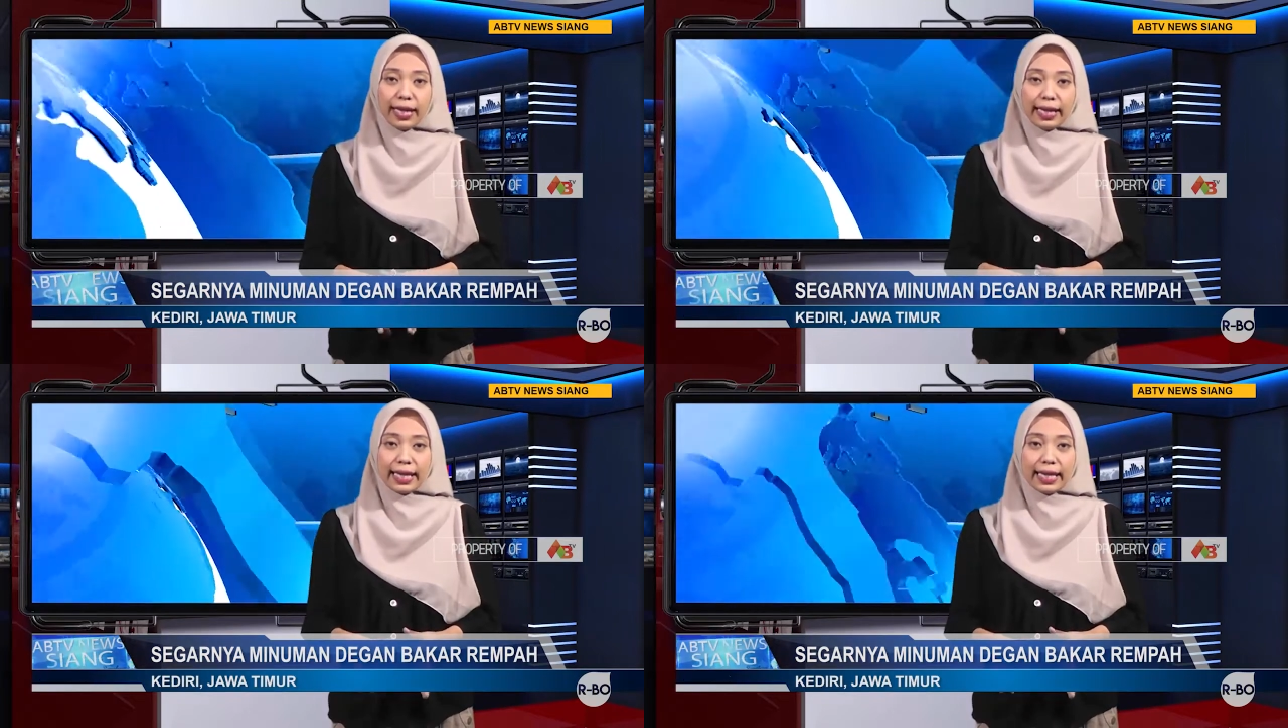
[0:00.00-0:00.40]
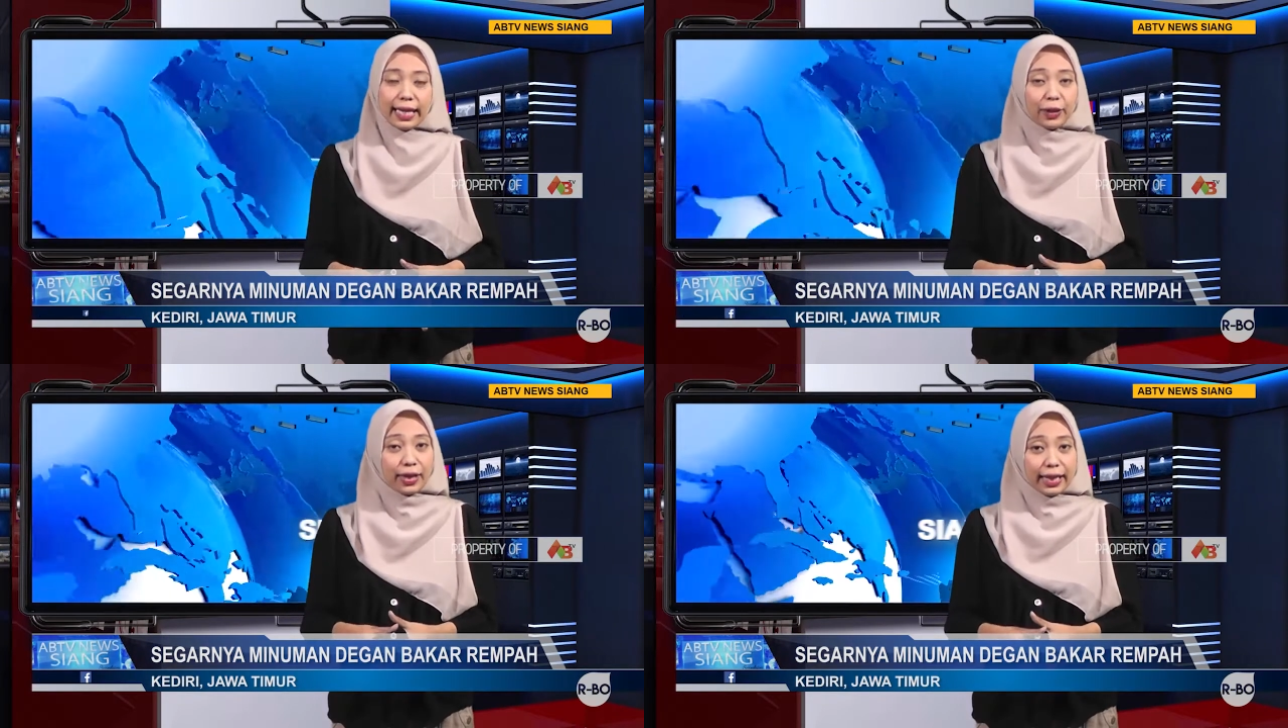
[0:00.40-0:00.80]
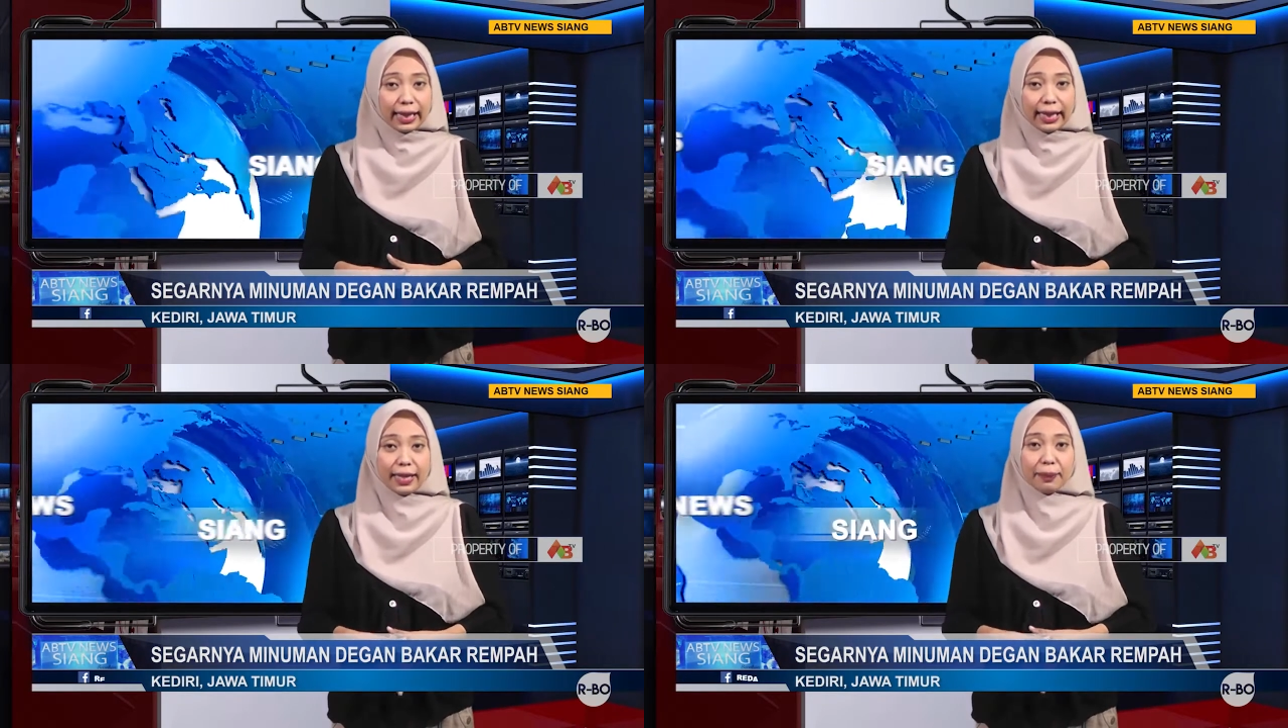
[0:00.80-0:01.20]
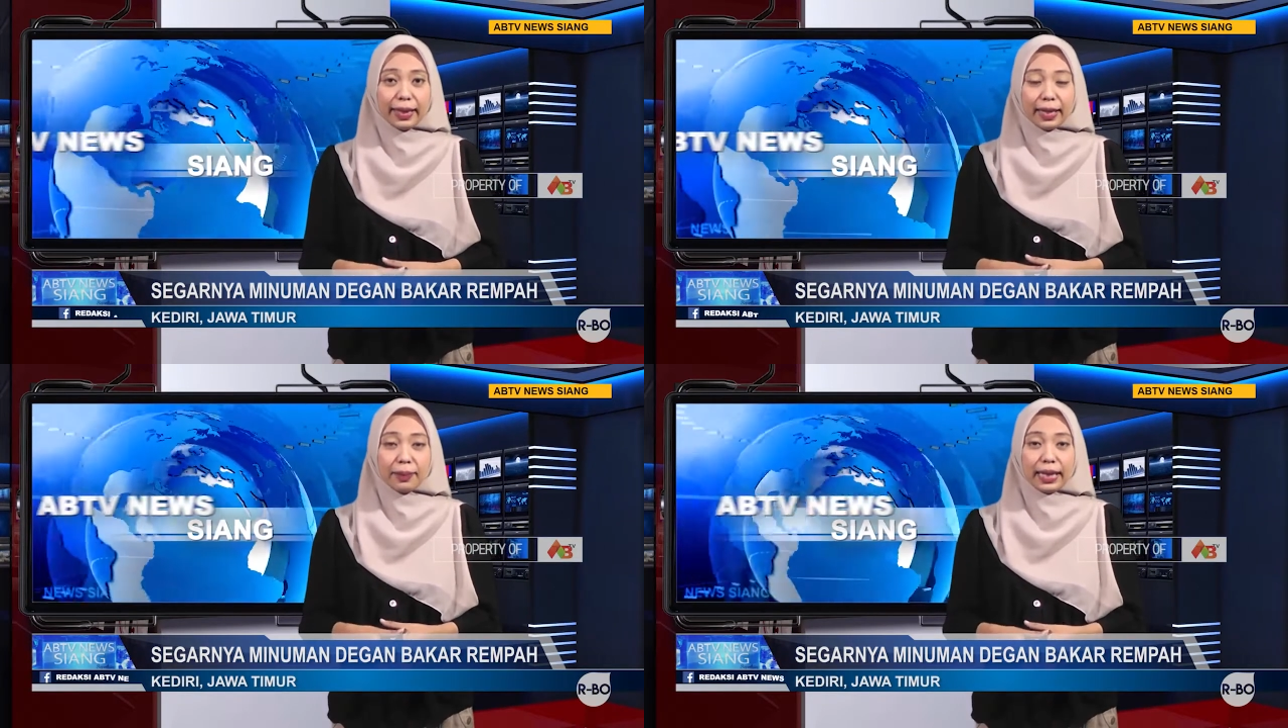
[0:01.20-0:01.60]
Ya, itu adalah
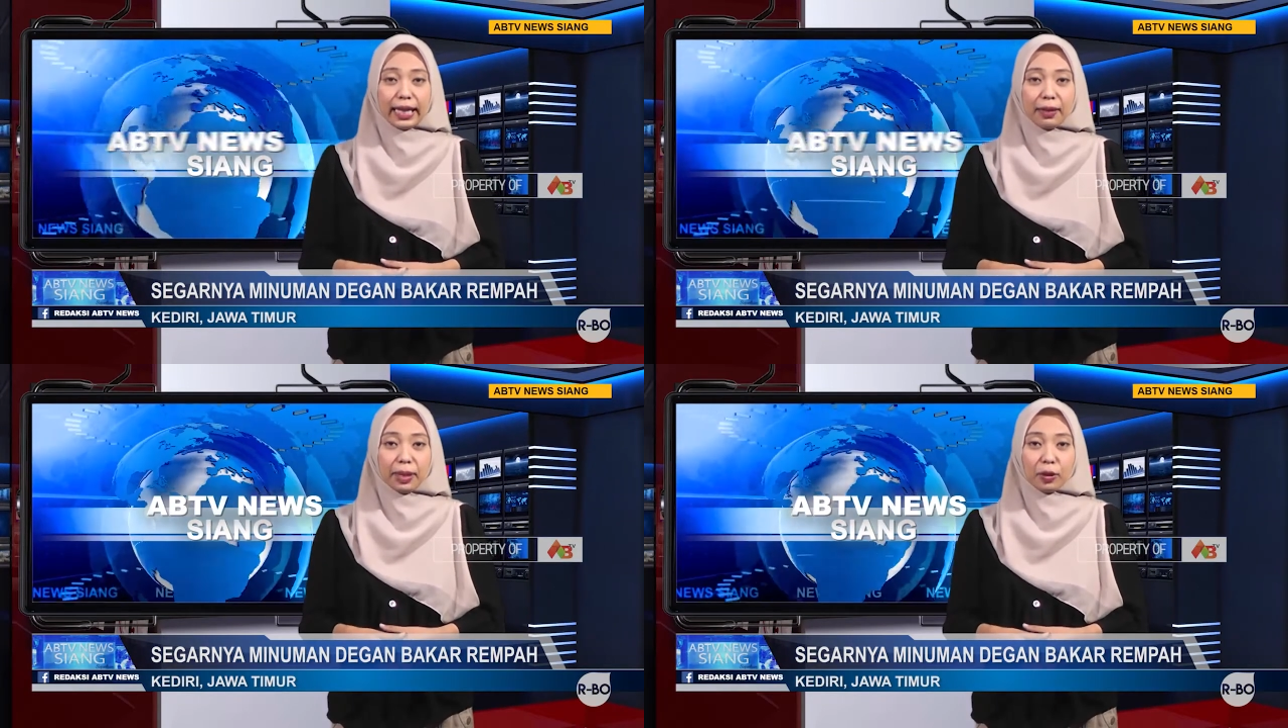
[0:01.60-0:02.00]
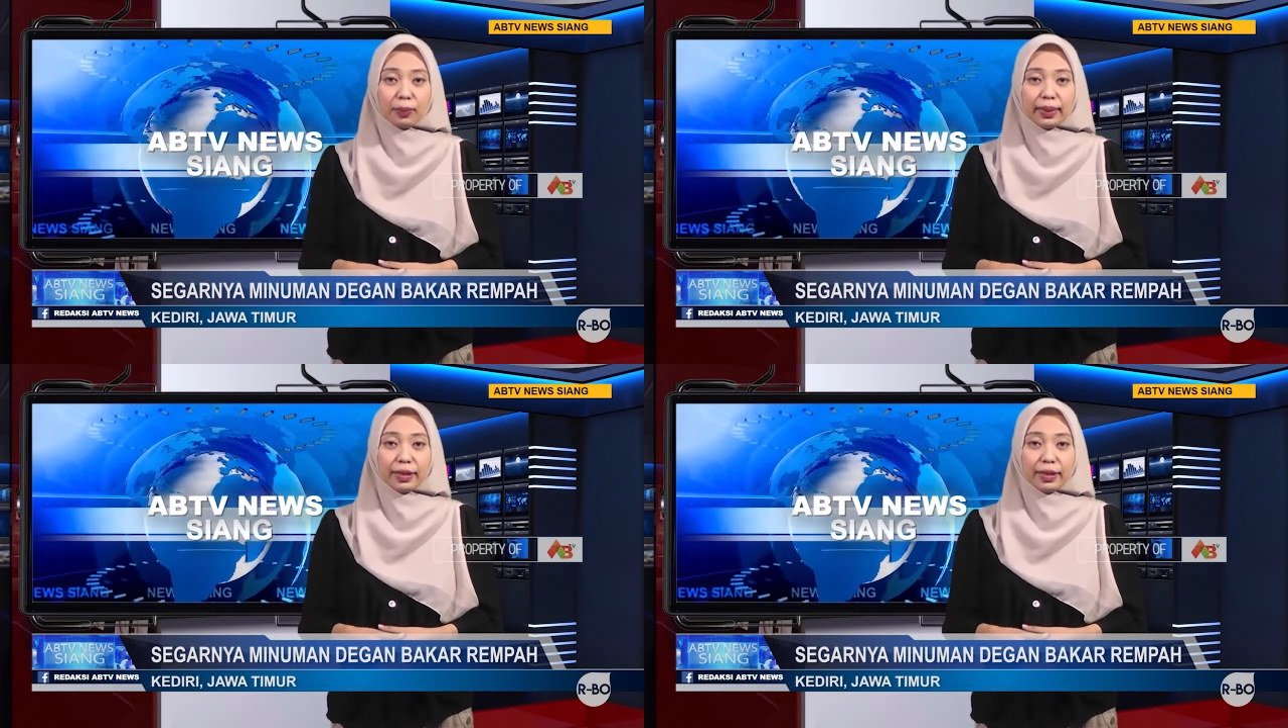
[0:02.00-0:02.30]
penggambaran minuman